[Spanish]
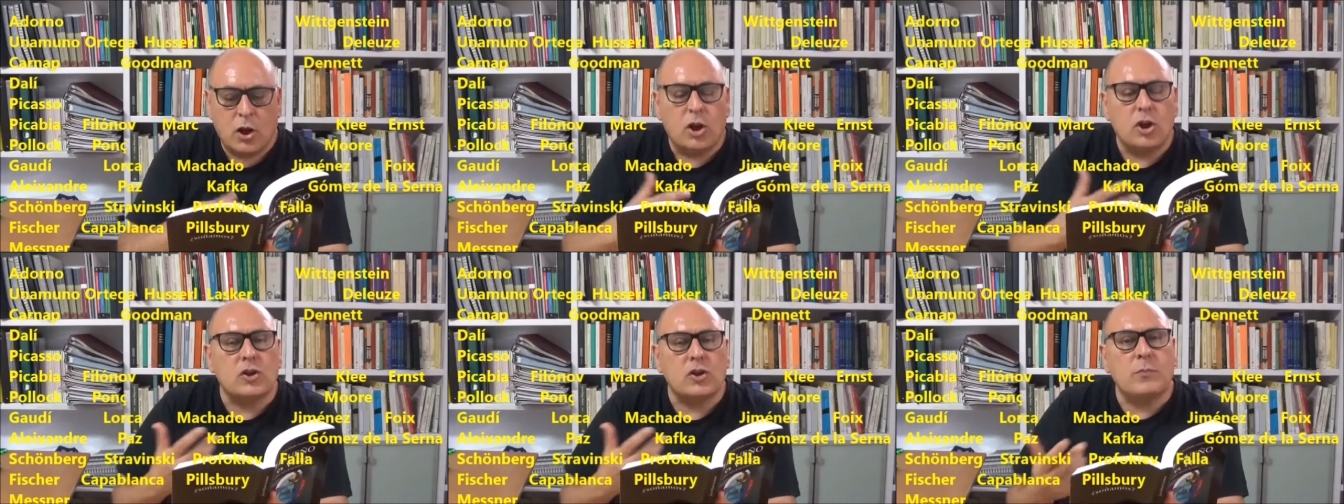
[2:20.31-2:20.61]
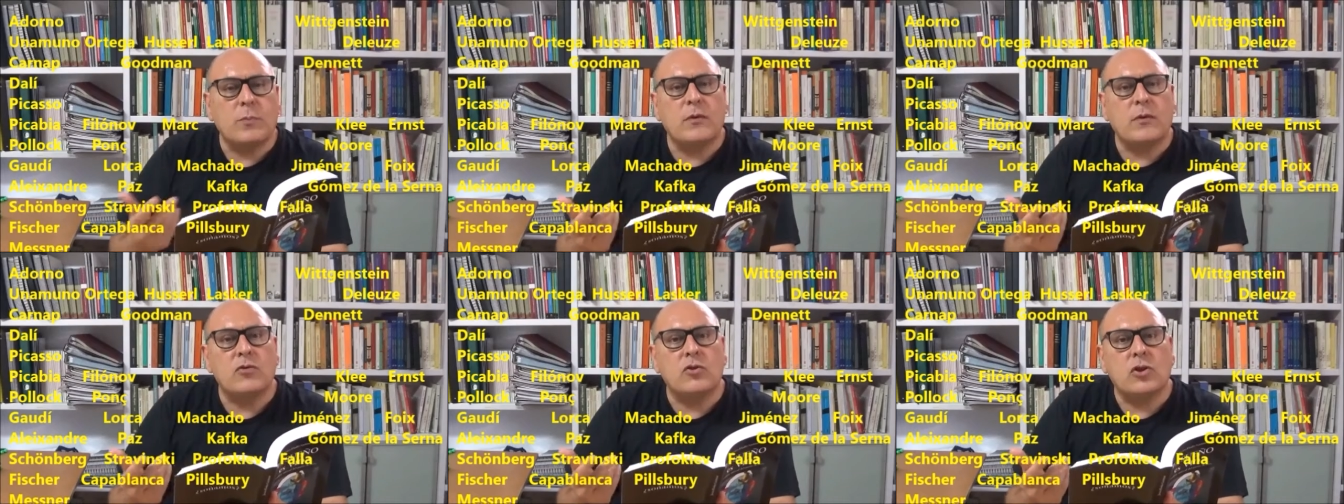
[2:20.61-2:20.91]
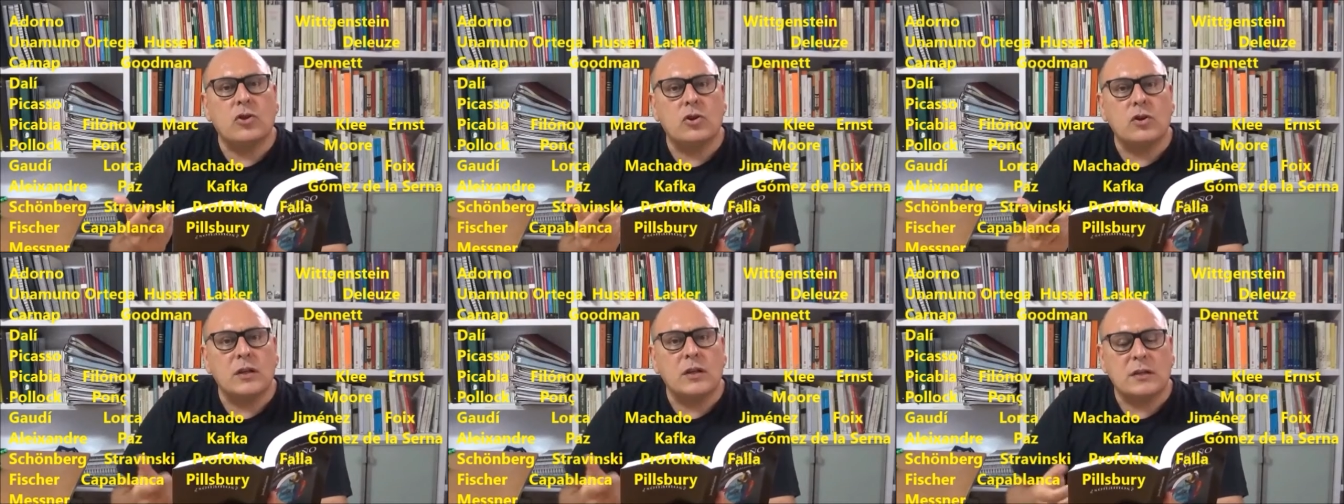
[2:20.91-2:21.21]
los
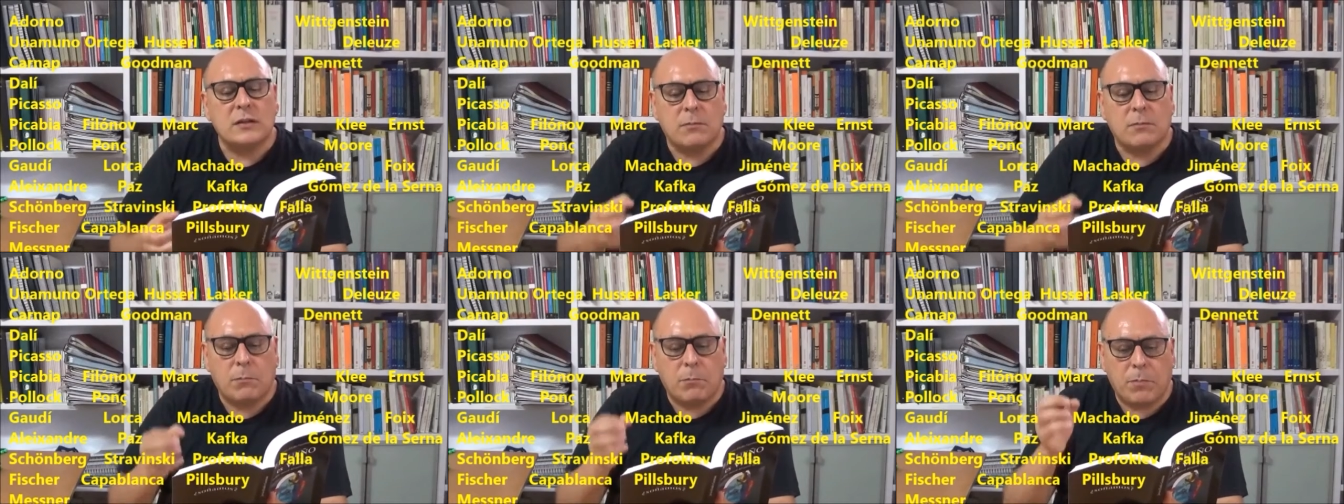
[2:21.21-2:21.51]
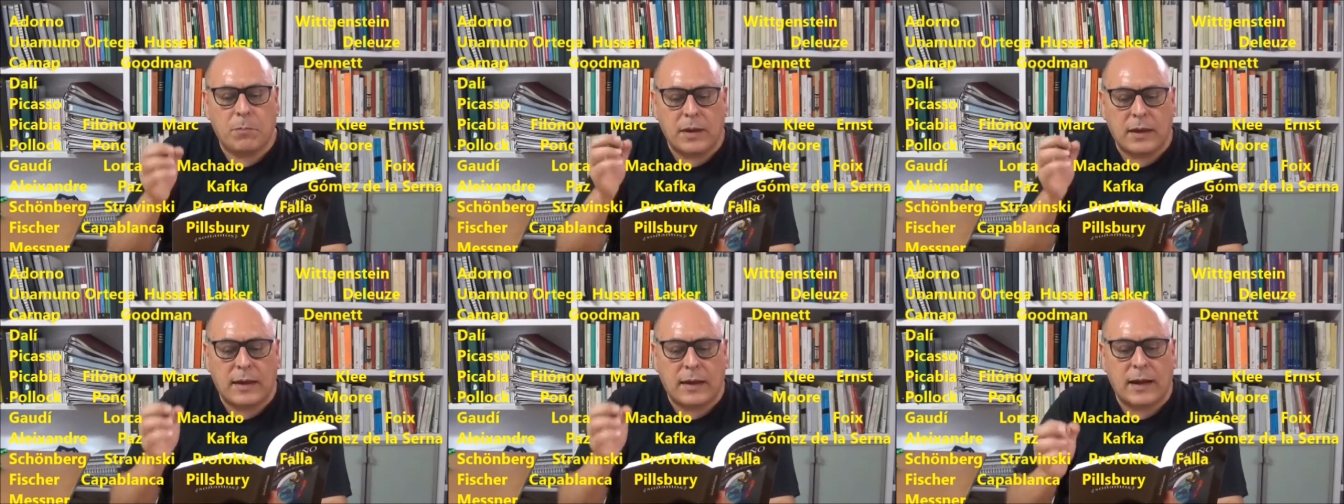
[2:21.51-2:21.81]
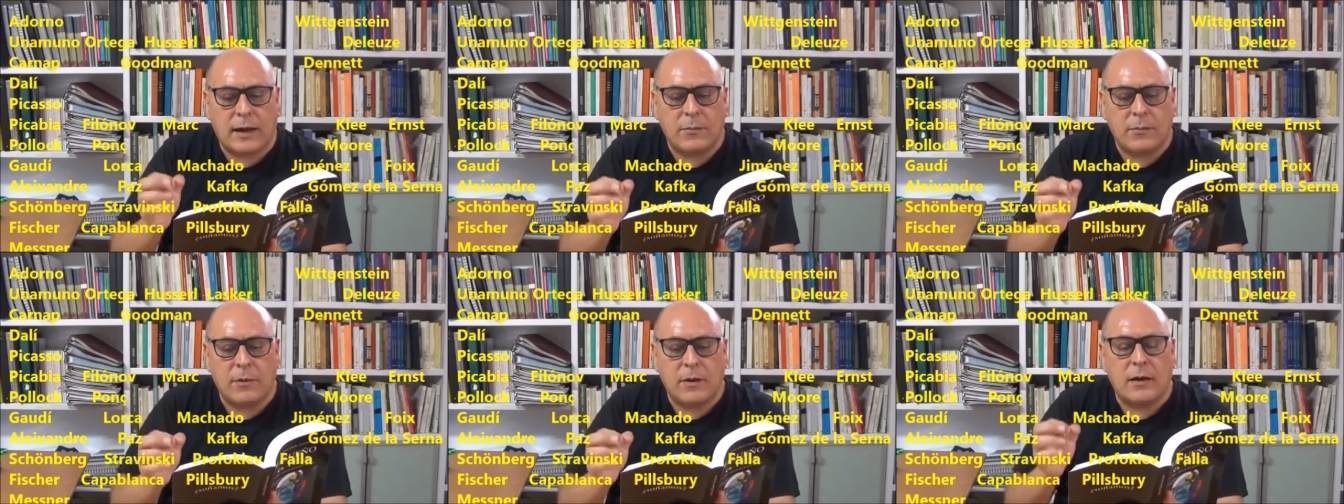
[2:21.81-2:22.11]
pintores
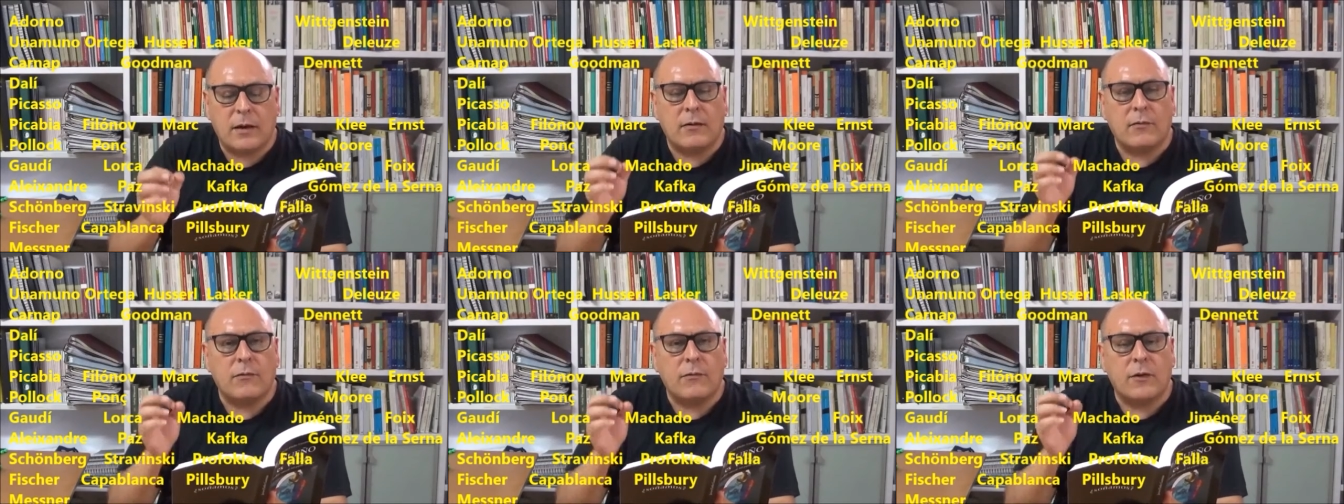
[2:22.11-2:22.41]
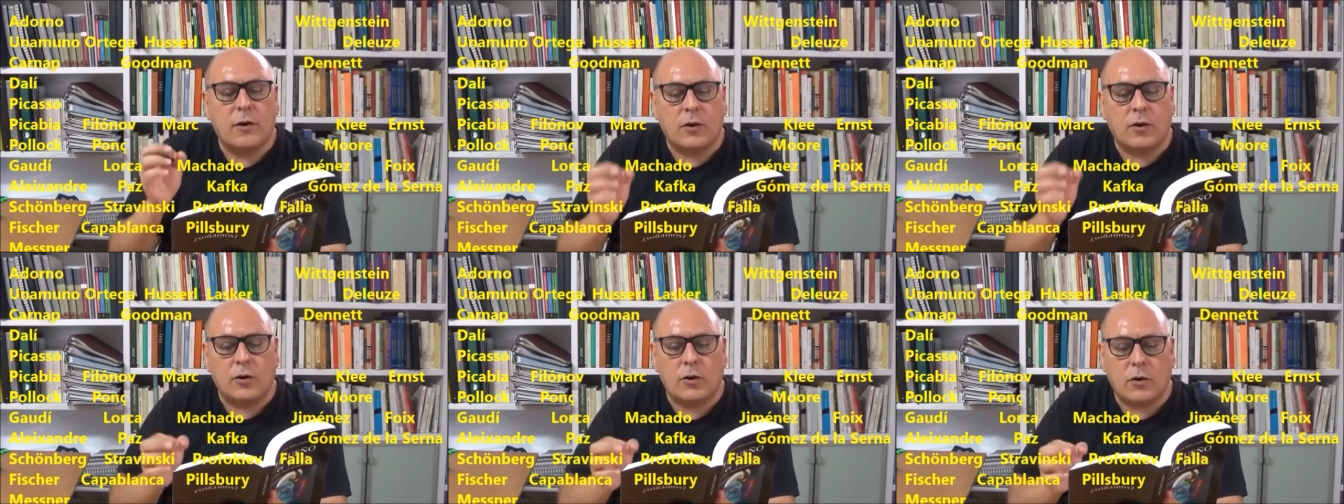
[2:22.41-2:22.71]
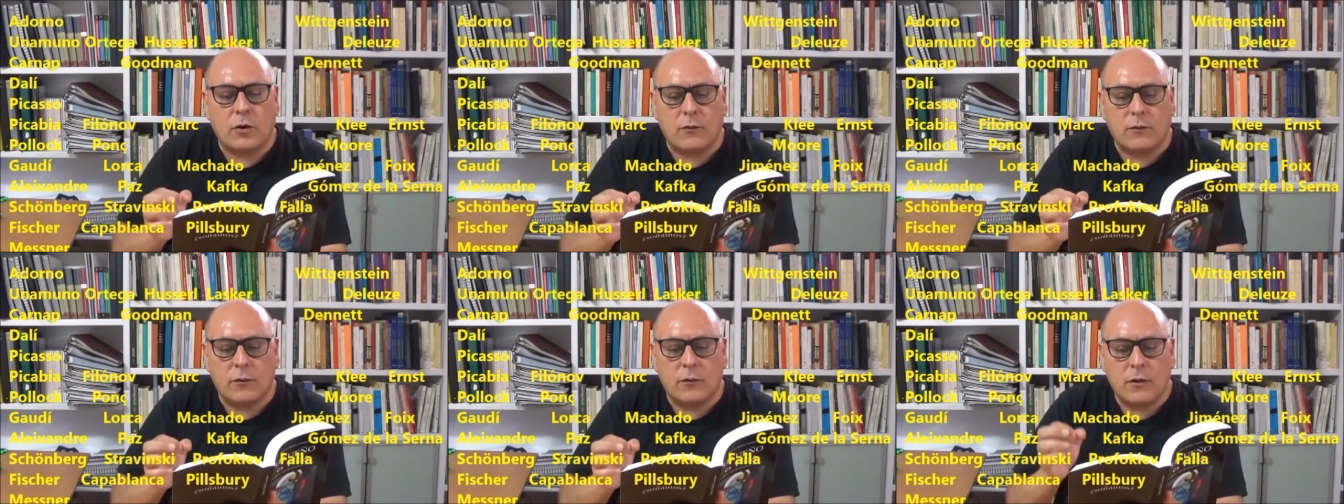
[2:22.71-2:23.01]
Picabia,
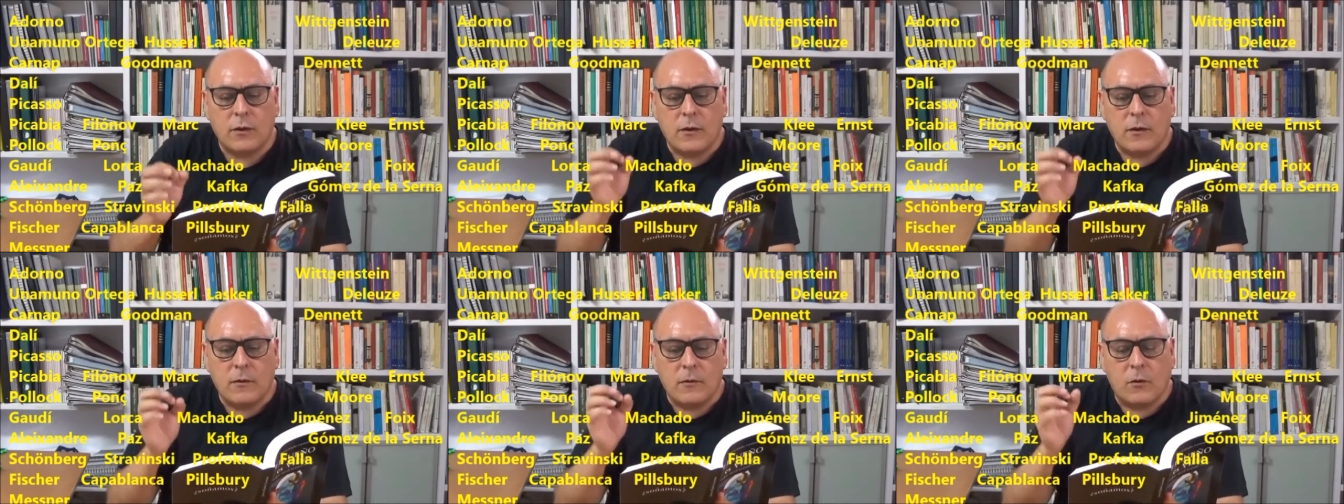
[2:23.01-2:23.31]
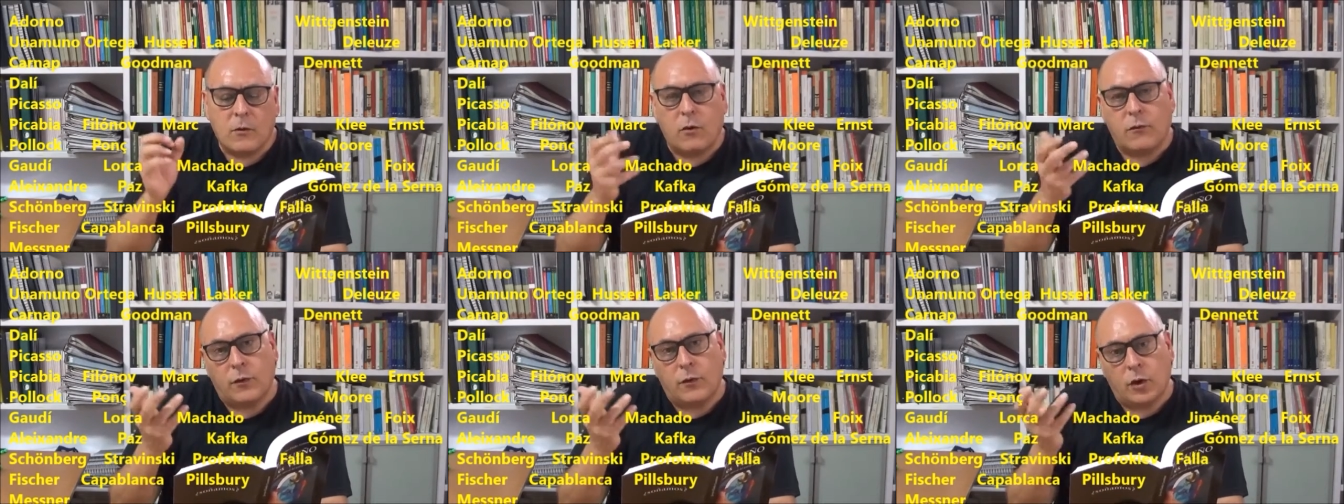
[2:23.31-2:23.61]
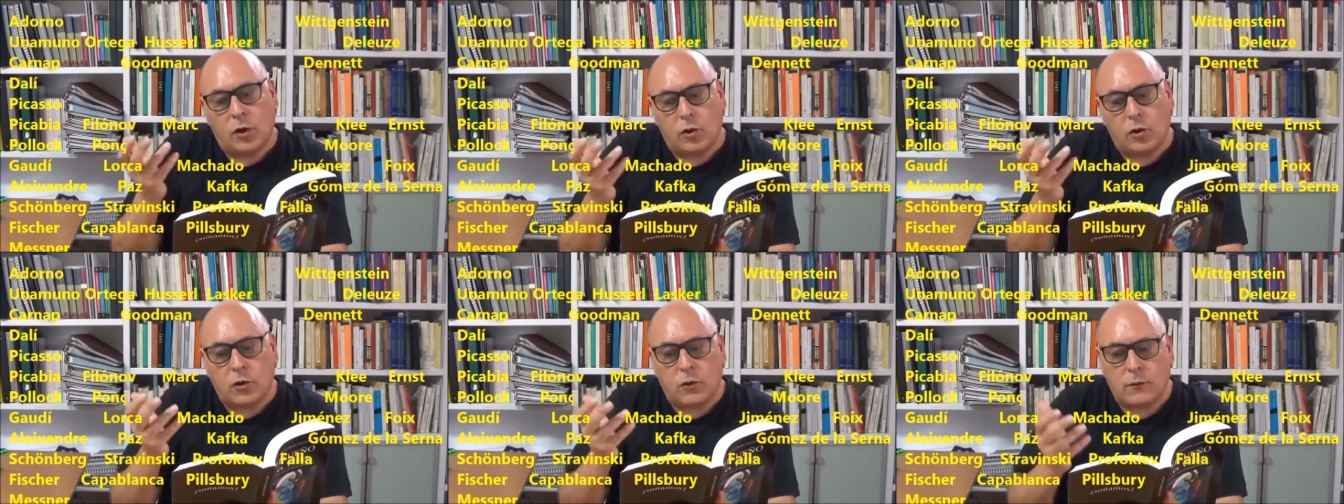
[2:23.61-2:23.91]
Filonov o
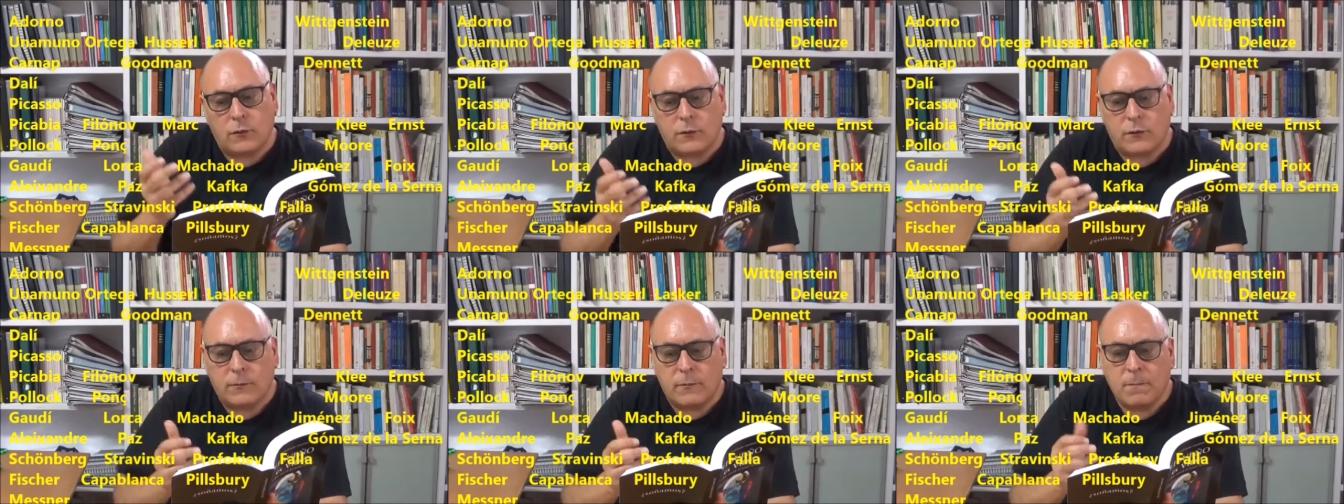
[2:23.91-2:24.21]
Filonov,